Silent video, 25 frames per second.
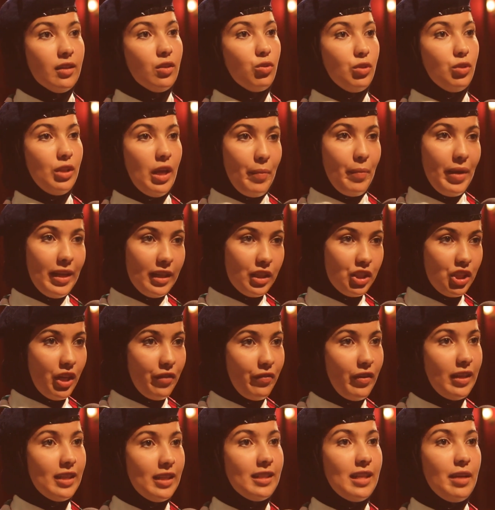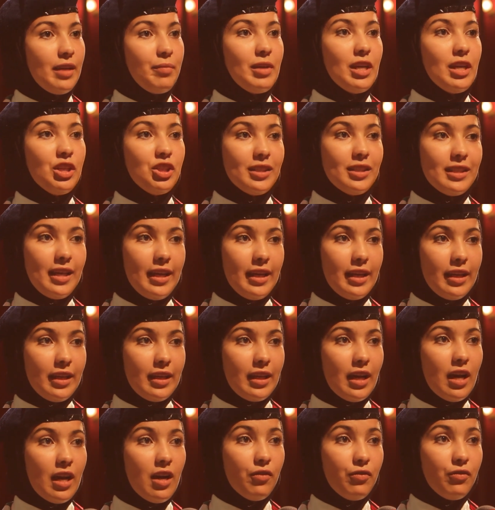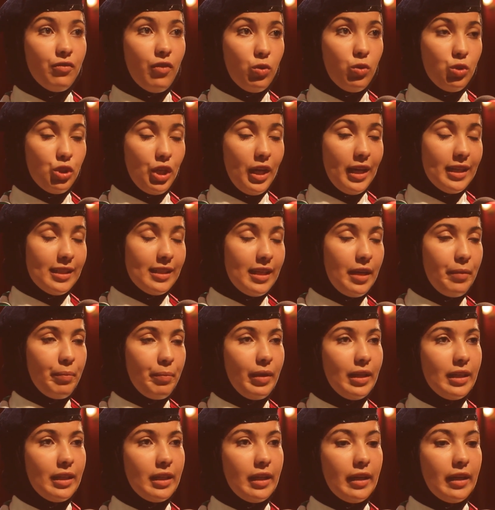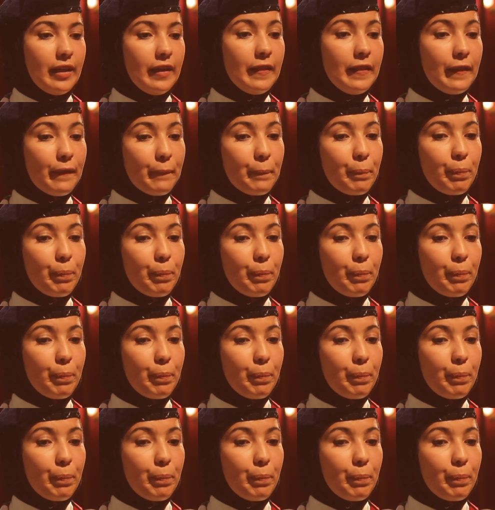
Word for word: قدماء الكشافة الإسلامية الجزائرية فوج حسين بالكيرد